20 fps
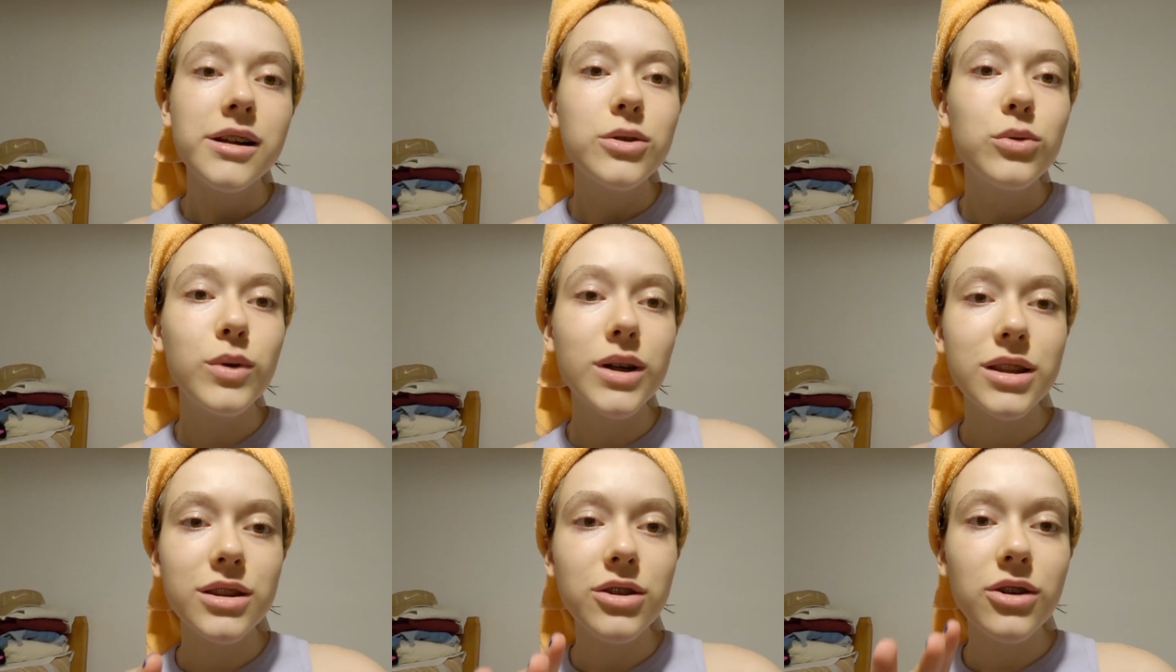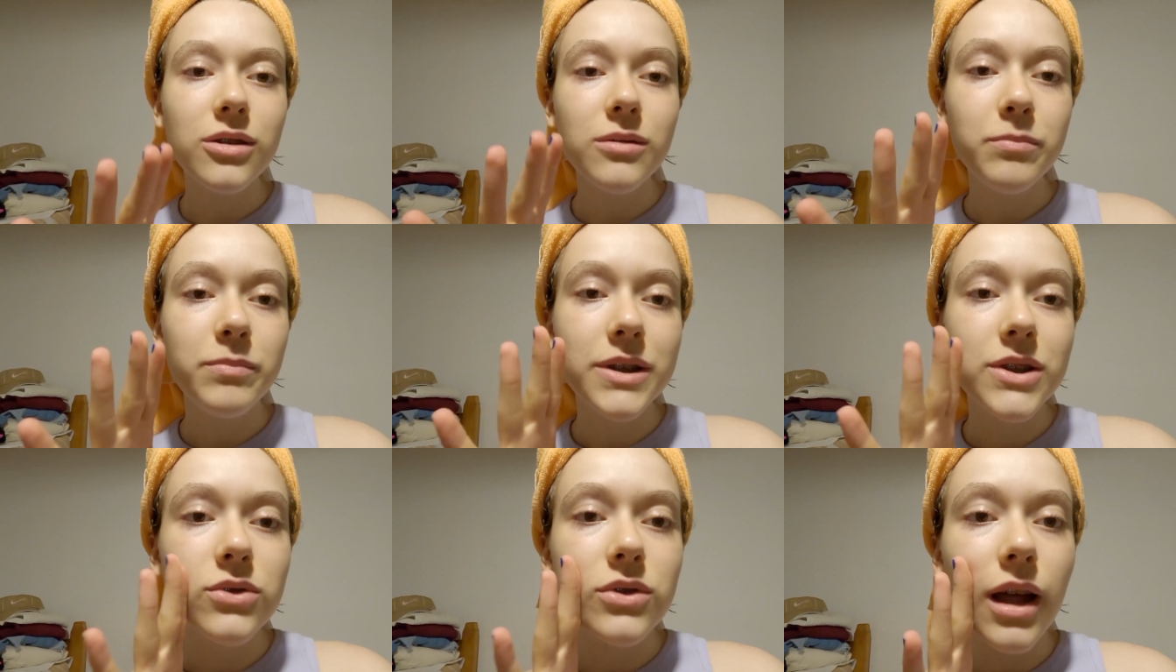Cuestión,
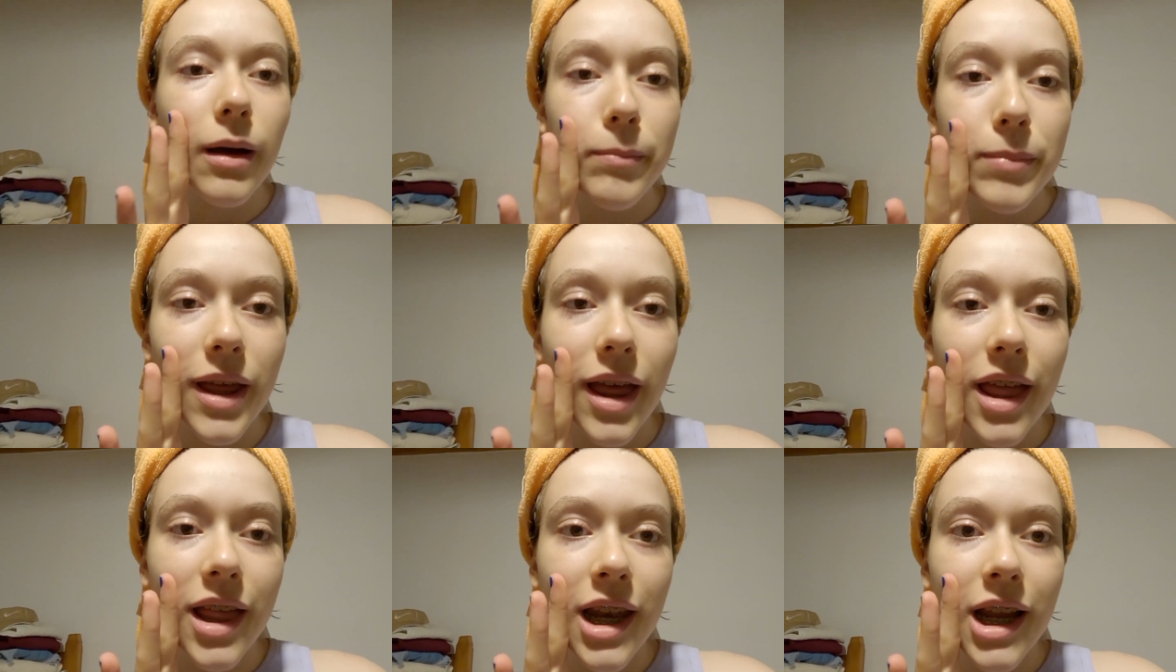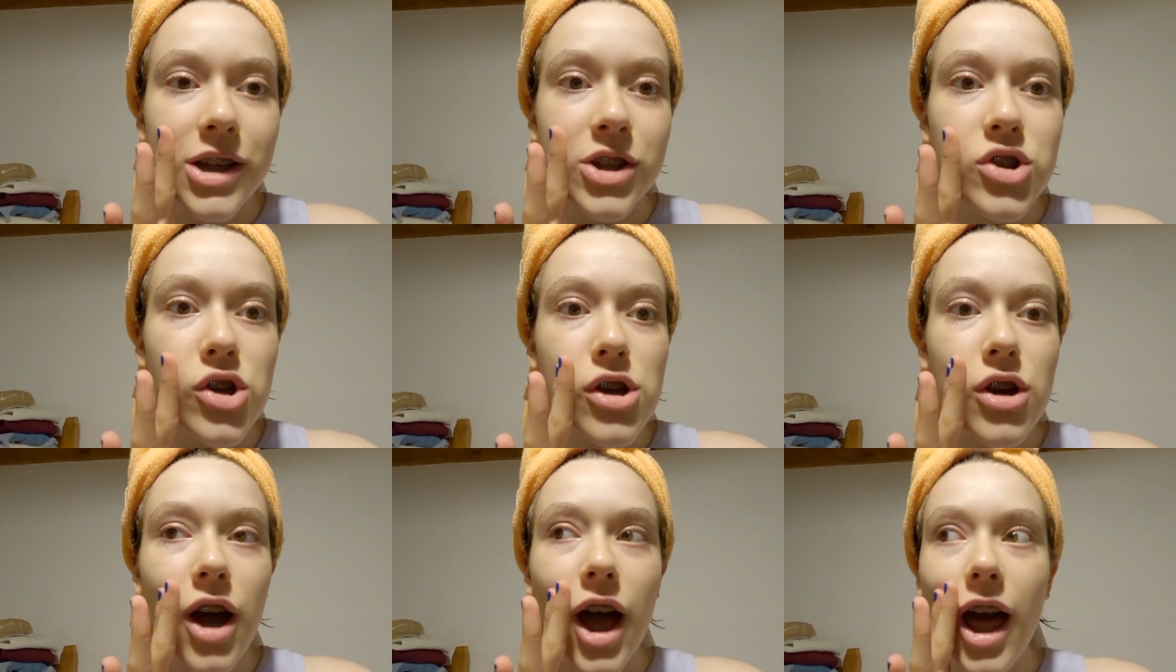piso una piedra. Y
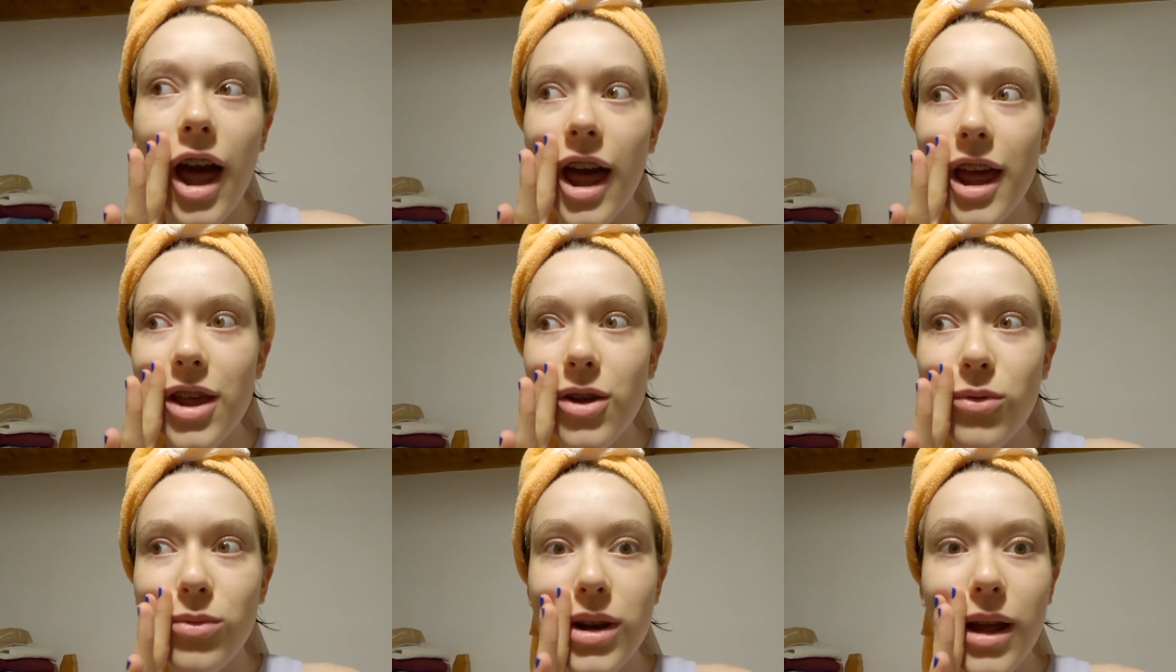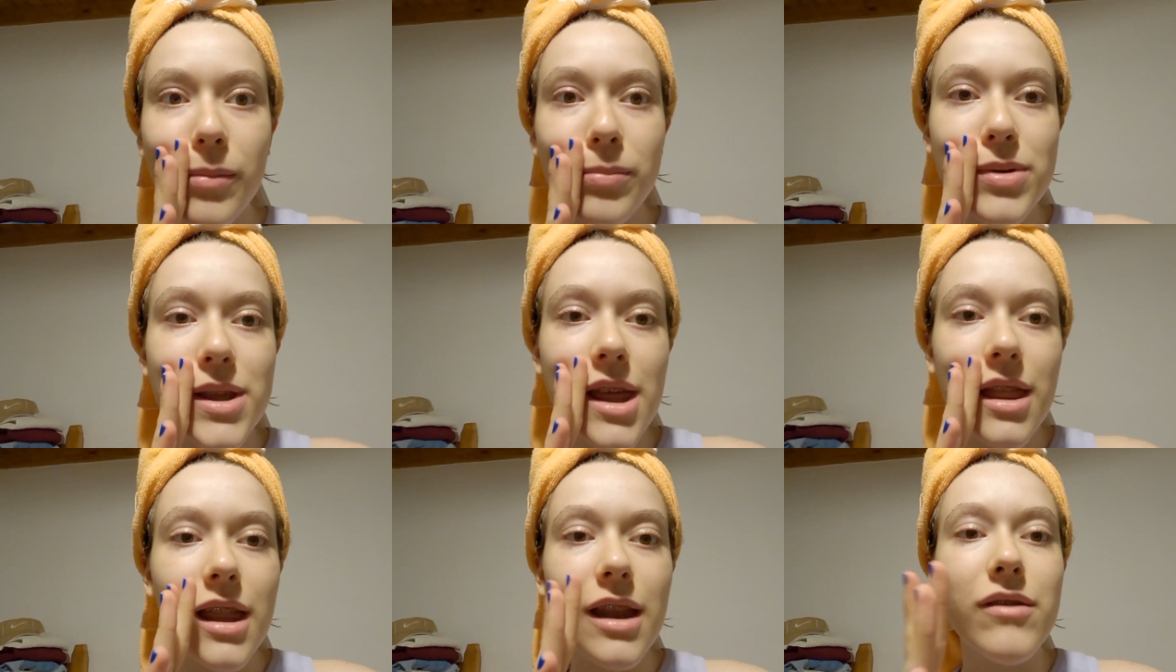yo digo, ay, una
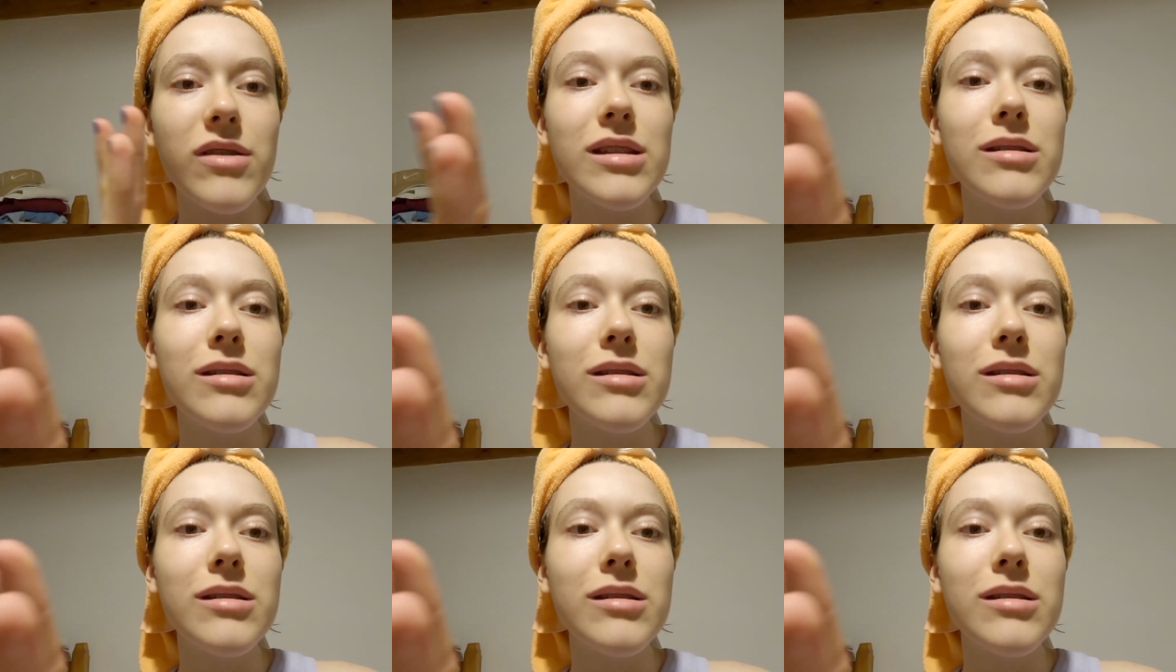piedra.